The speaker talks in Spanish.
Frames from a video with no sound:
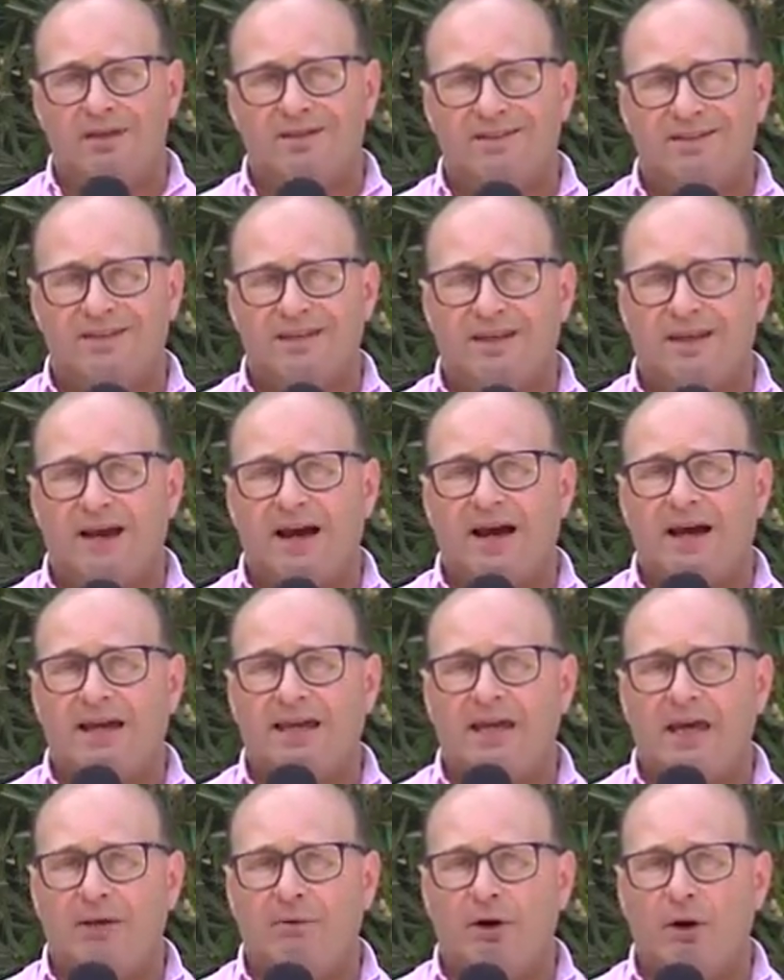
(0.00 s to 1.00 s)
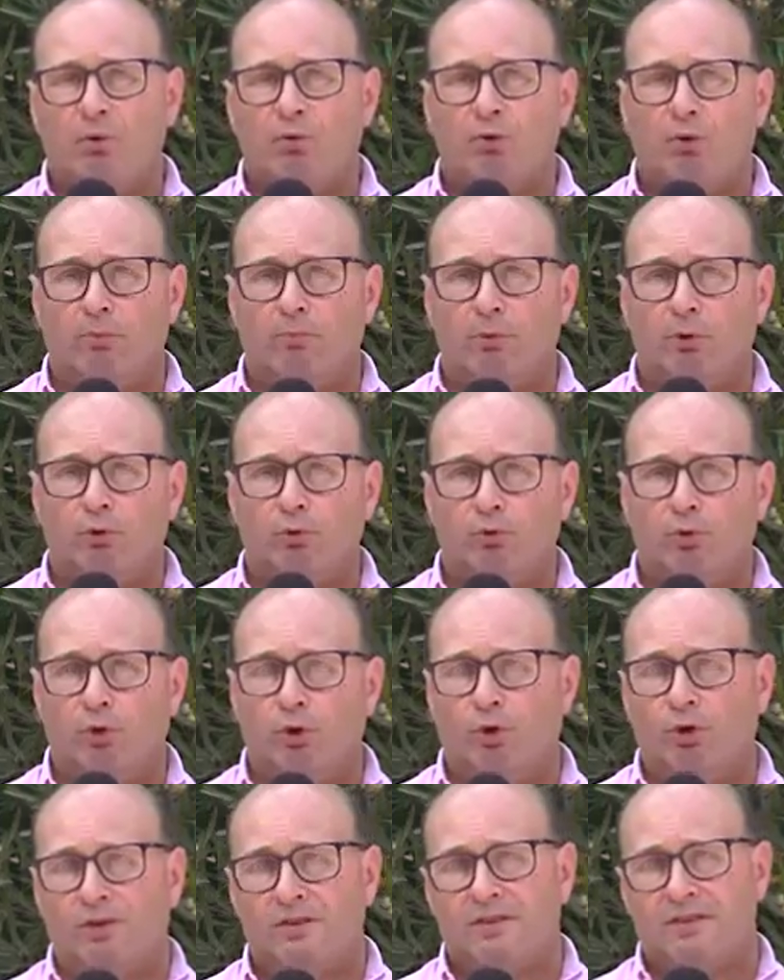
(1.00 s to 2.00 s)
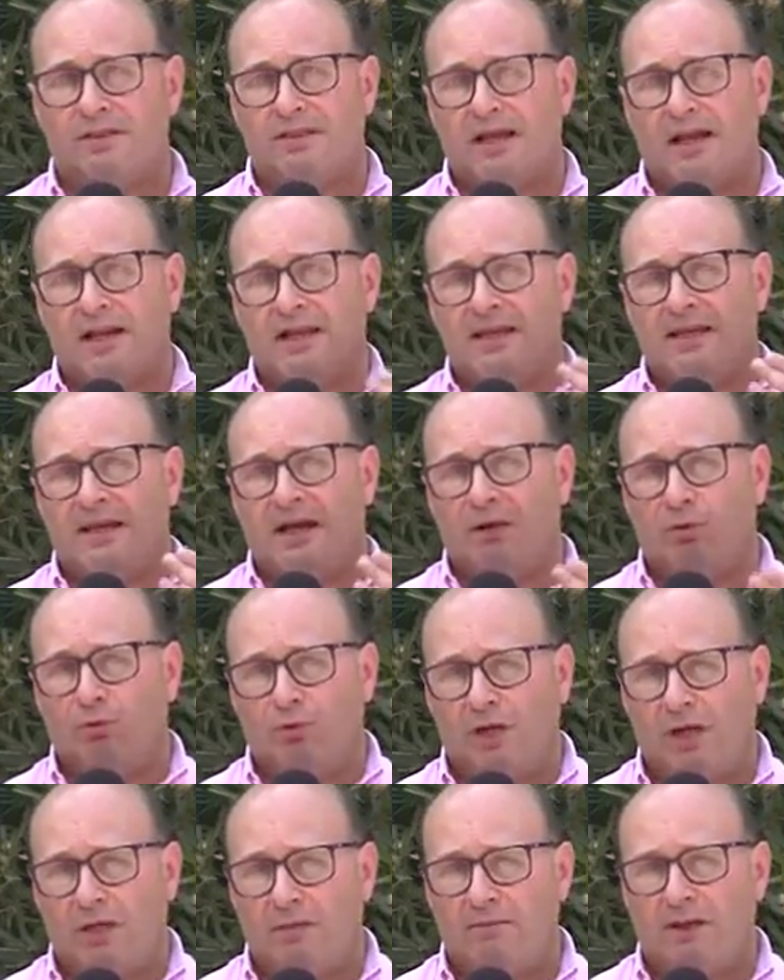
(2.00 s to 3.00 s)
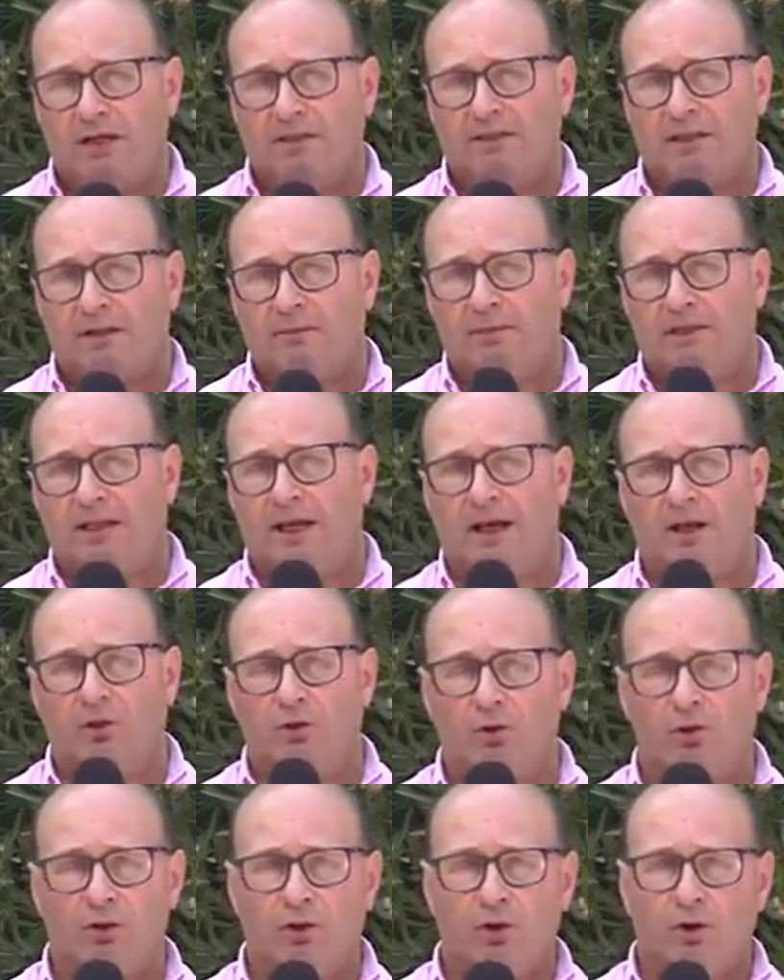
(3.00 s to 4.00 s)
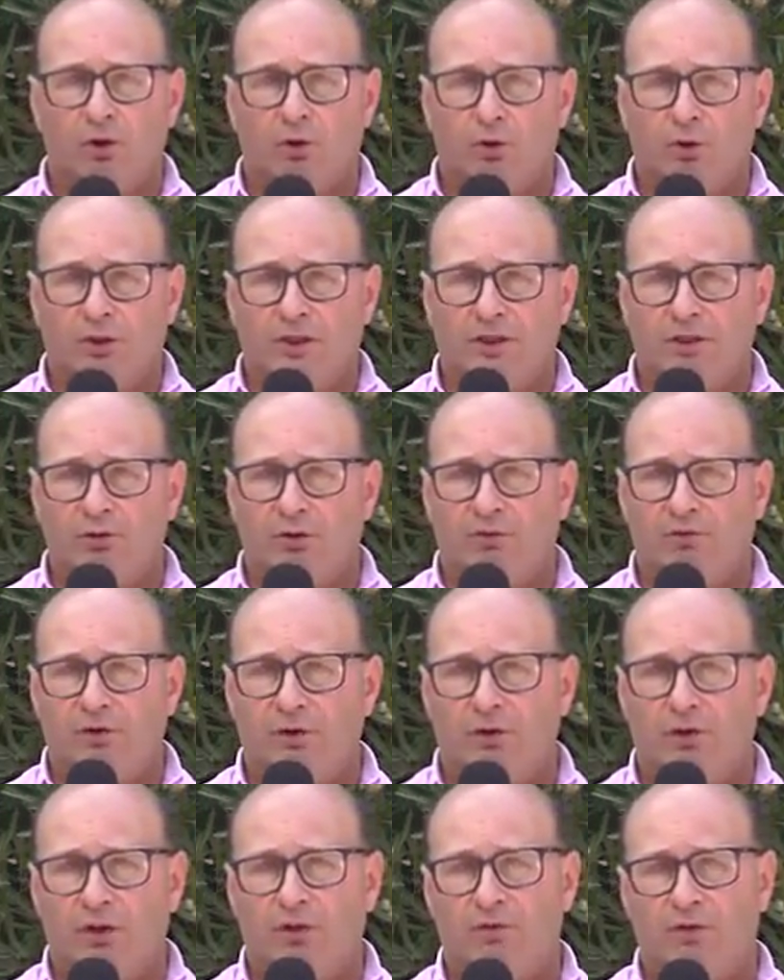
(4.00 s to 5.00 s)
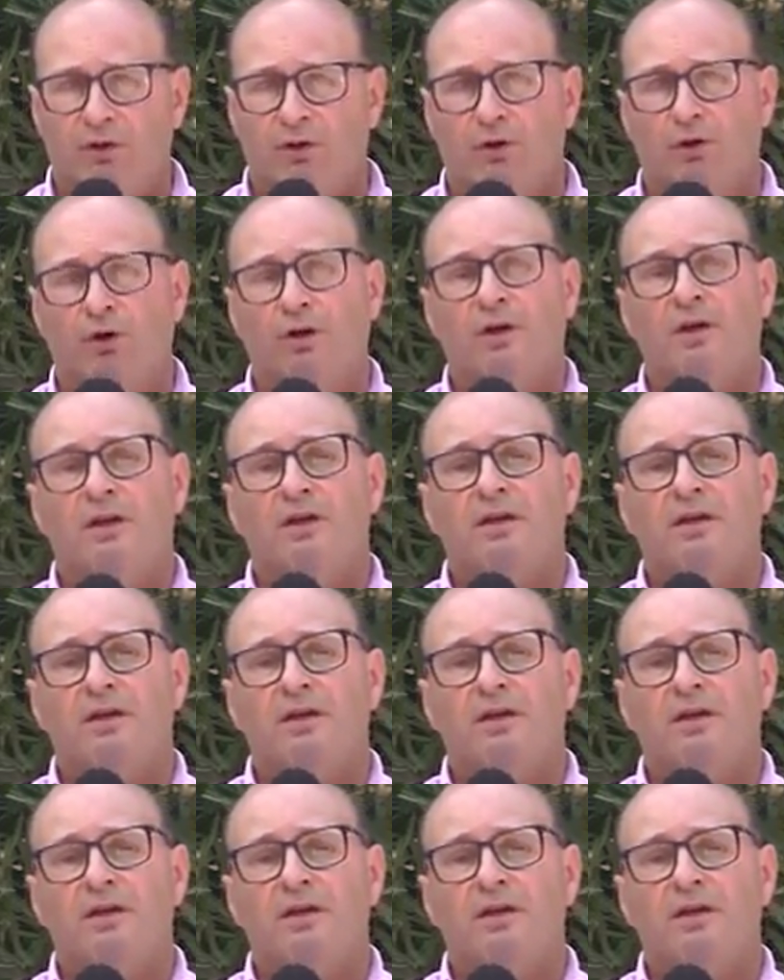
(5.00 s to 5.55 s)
se canjeaba uno por uno, salía un animal terminado con destino a frigorífico,